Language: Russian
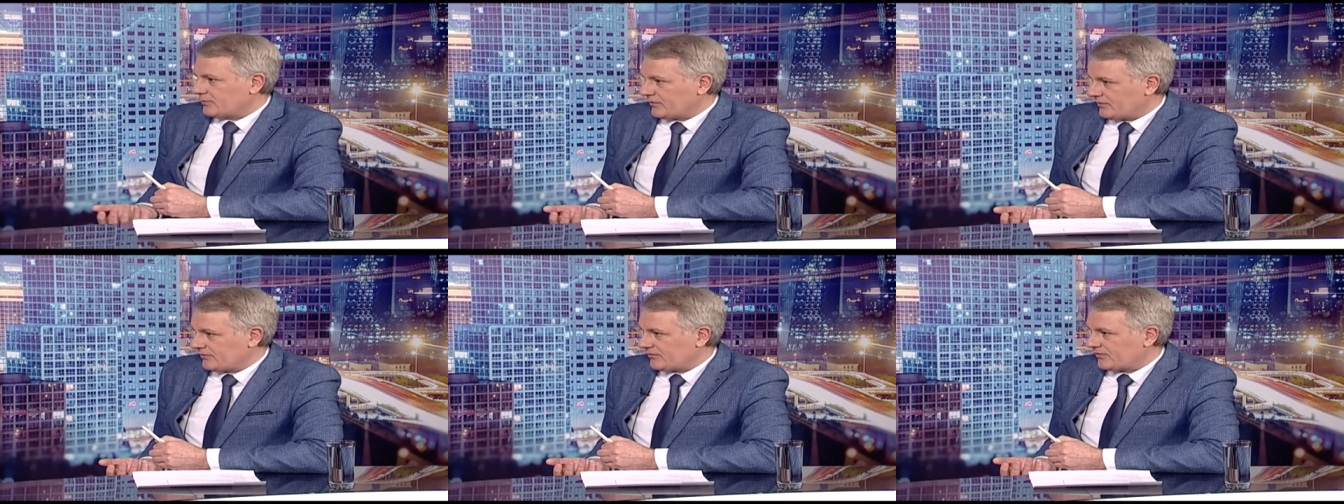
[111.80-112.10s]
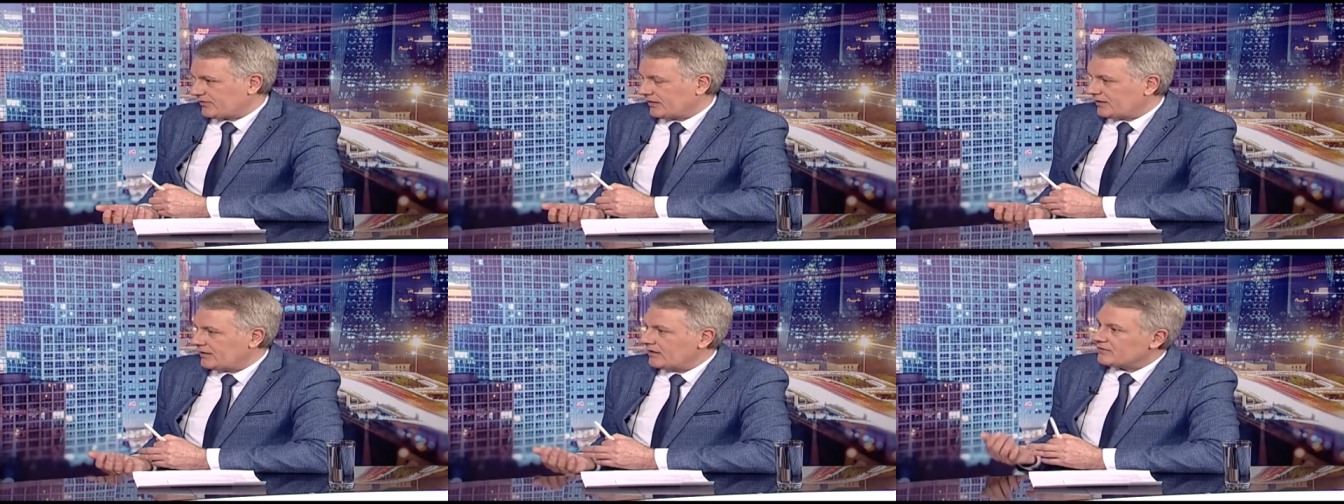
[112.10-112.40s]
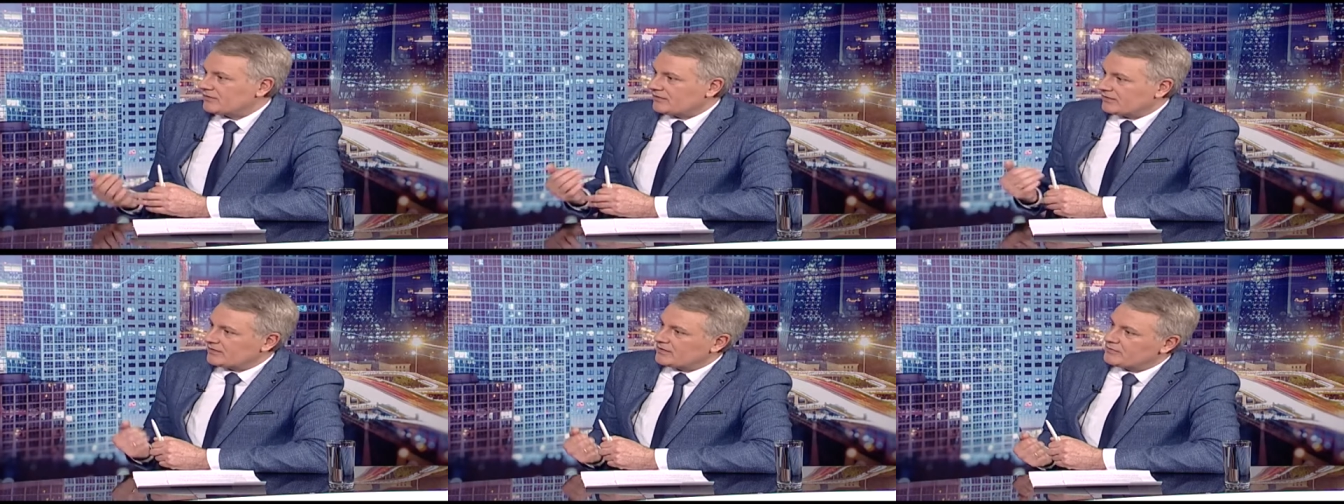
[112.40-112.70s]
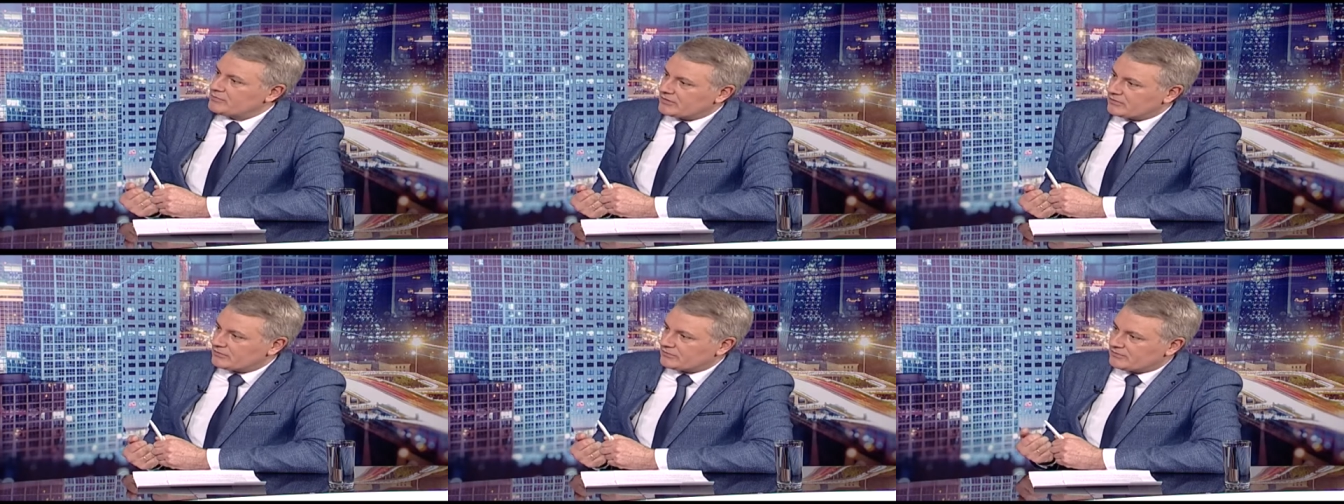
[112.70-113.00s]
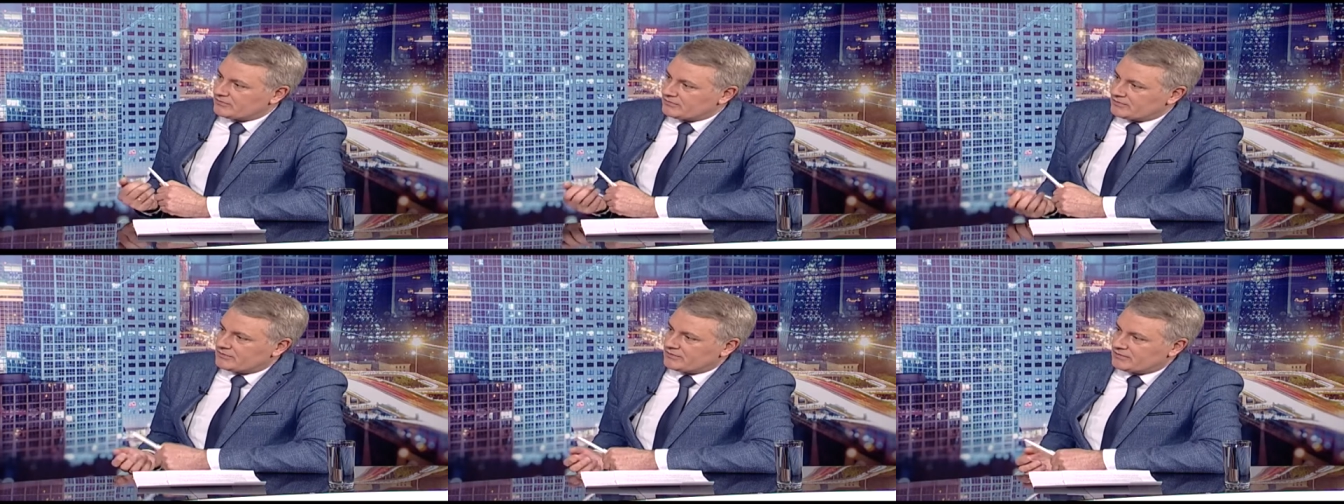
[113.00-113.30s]
противостоять или,
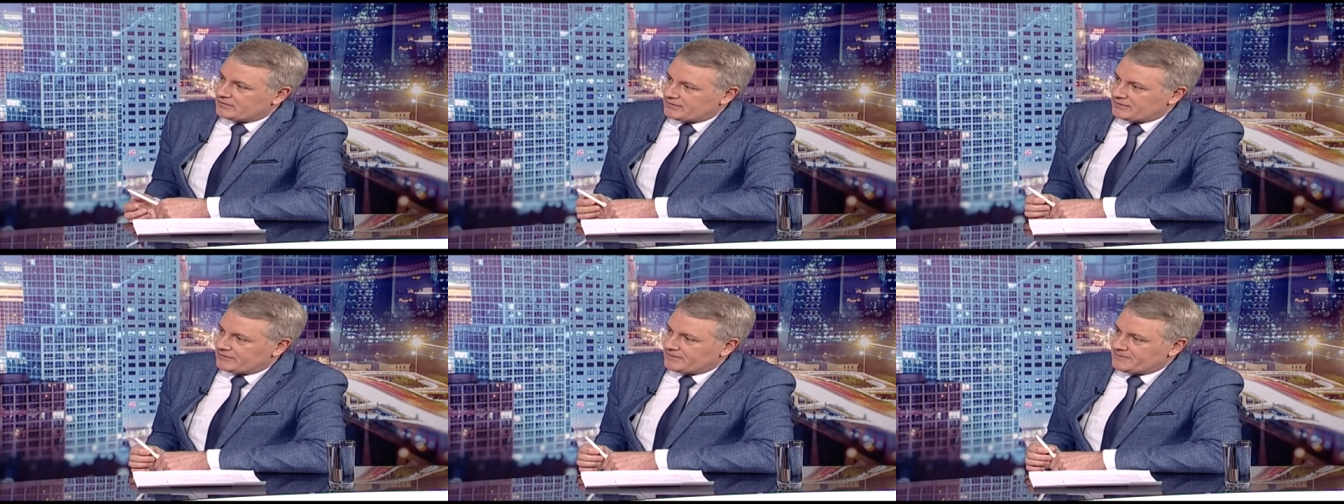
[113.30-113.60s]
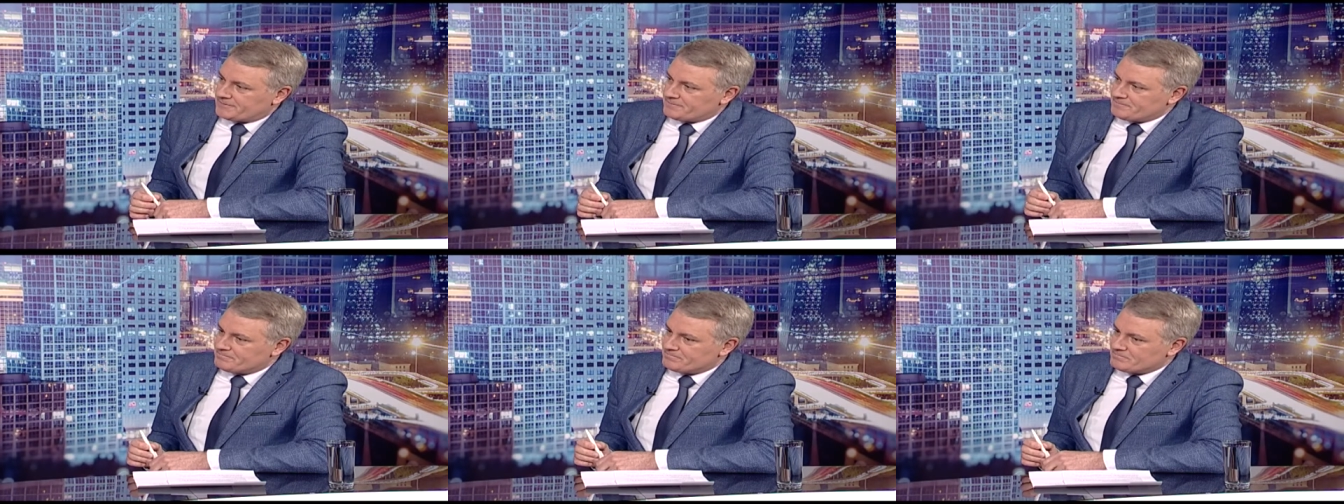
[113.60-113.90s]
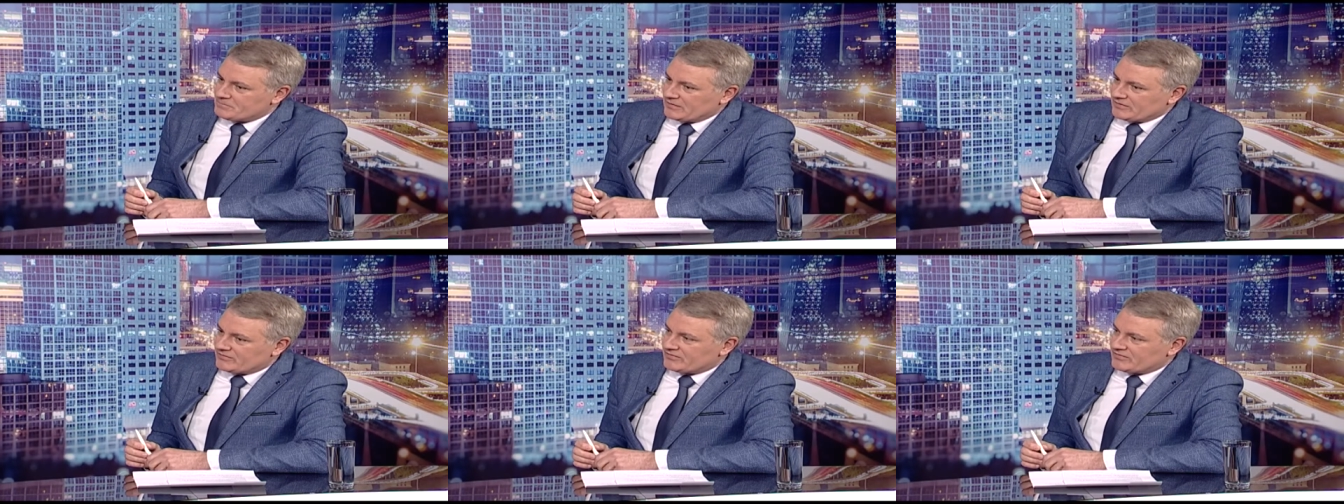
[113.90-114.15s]
наоборот, э,